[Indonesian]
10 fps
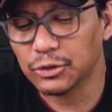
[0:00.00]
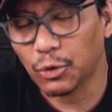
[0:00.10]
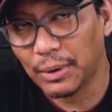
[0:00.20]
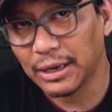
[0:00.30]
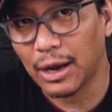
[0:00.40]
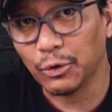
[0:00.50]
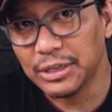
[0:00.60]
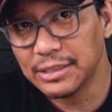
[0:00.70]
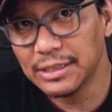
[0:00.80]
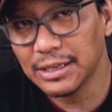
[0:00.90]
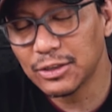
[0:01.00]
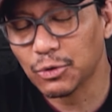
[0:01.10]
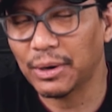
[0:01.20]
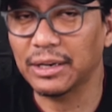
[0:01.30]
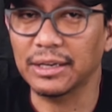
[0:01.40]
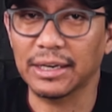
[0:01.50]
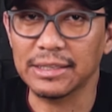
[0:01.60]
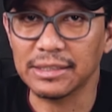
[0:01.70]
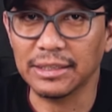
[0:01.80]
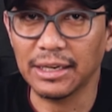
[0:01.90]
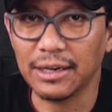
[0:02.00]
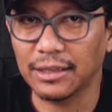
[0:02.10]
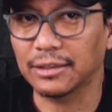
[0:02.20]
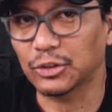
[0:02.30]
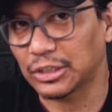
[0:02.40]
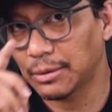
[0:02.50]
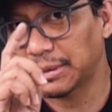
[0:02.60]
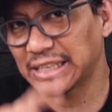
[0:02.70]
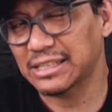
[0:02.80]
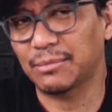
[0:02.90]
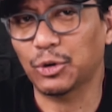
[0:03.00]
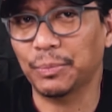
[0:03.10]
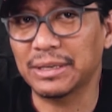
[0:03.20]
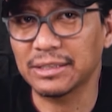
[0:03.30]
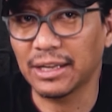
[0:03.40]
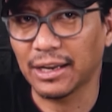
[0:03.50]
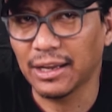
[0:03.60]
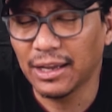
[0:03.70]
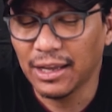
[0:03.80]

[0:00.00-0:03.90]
cobain audisi cobain dengerin sendiri dan tentu saja percaya sama kuping sendiri